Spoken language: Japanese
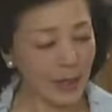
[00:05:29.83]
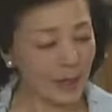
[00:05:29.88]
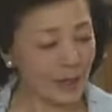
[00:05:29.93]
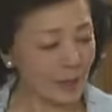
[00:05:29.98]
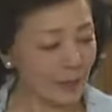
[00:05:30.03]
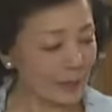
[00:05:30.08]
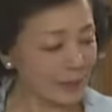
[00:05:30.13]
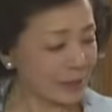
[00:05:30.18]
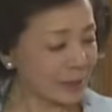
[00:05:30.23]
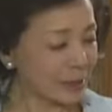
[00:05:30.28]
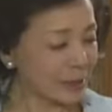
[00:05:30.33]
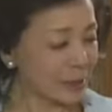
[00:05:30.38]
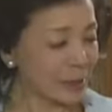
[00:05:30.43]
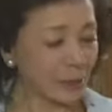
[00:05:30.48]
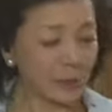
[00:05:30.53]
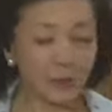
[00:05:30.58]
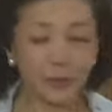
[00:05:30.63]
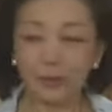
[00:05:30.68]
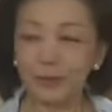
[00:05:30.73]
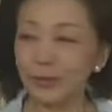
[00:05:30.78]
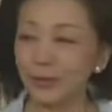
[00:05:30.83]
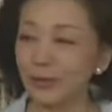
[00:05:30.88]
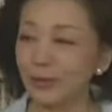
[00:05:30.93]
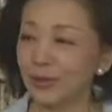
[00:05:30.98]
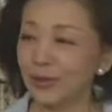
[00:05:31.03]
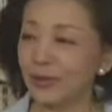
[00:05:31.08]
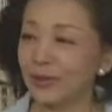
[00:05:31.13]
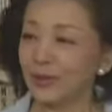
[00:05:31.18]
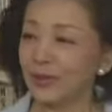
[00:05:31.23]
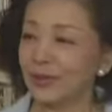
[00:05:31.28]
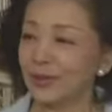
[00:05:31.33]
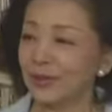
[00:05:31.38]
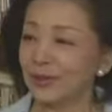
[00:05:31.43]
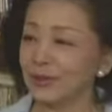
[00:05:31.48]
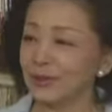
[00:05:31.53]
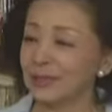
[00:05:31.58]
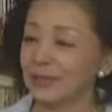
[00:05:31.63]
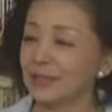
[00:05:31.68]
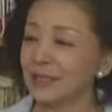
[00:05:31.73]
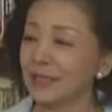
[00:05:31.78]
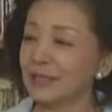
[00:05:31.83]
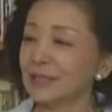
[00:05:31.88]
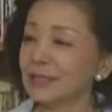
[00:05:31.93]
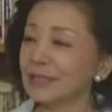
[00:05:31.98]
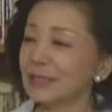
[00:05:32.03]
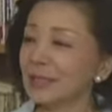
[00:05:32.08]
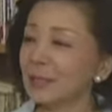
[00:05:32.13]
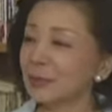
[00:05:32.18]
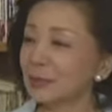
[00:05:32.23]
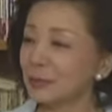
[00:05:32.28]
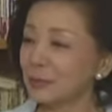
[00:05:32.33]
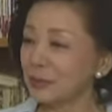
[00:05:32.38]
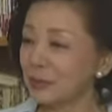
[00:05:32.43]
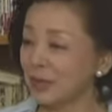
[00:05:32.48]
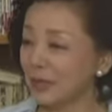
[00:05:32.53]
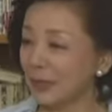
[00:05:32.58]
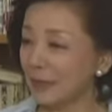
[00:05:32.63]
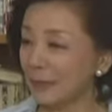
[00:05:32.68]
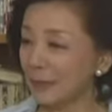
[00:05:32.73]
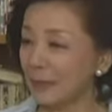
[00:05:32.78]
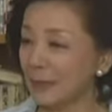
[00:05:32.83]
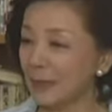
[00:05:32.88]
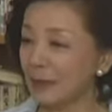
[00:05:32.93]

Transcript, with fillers: 山下さんこの全体を見て